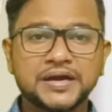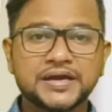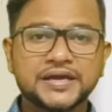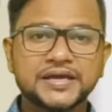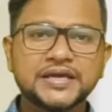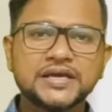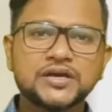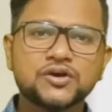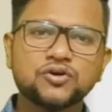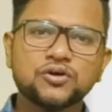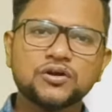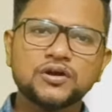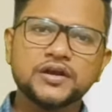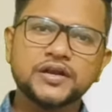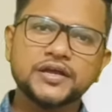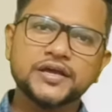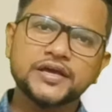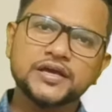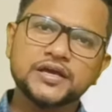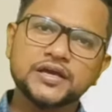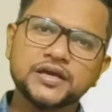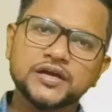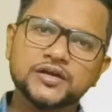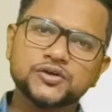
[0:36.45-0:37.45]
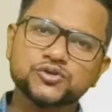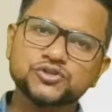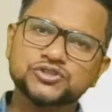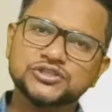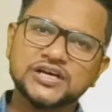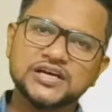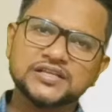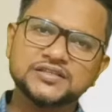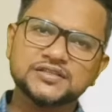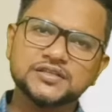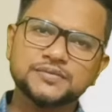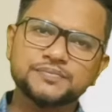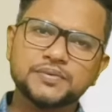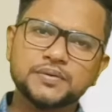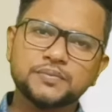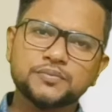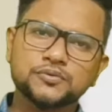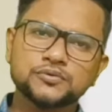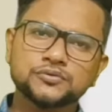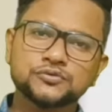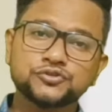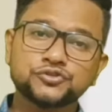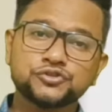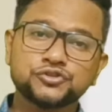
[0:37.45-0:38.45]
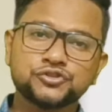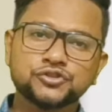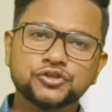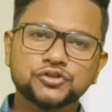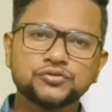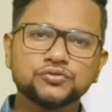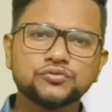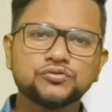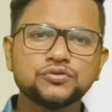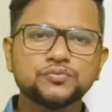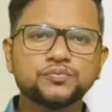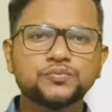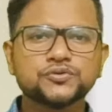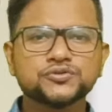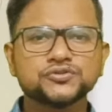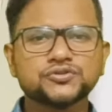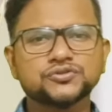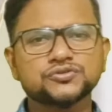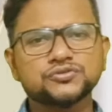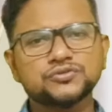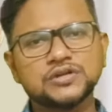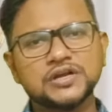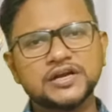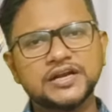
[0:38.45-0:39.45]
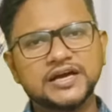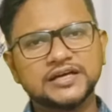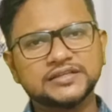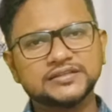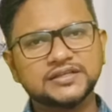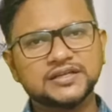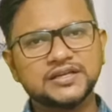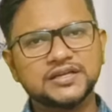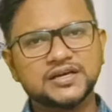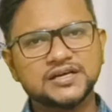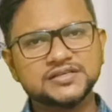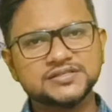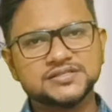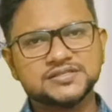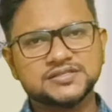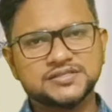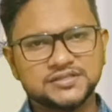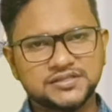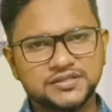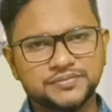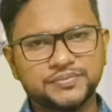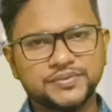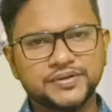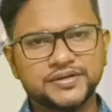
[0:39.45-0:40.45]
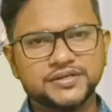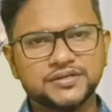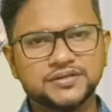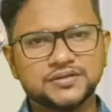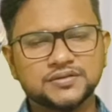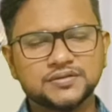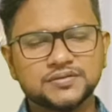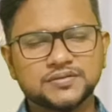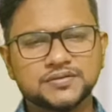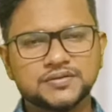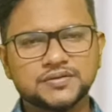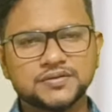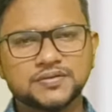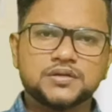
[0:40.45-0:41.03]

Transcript: বা কি করলে একটু শান্তি পাব যতক্ষণ পর্যন্ত না ডাক্তারের কাছে যেতে পারি